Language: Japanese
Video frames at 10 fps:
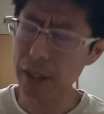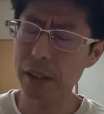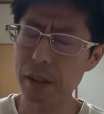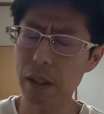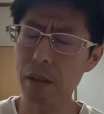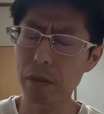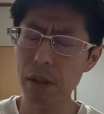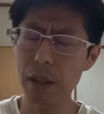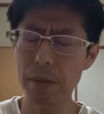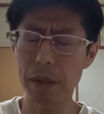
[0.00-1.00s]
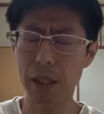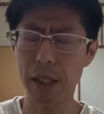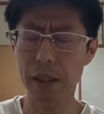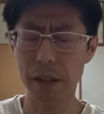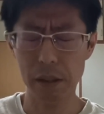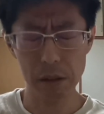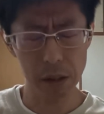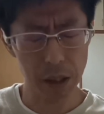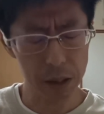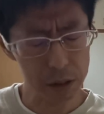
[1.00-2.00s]
らないですね基本的にまあ
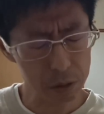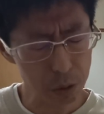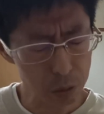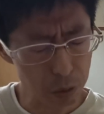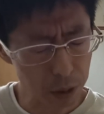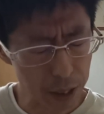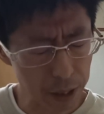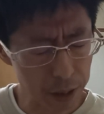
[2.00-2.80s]
勝つことを考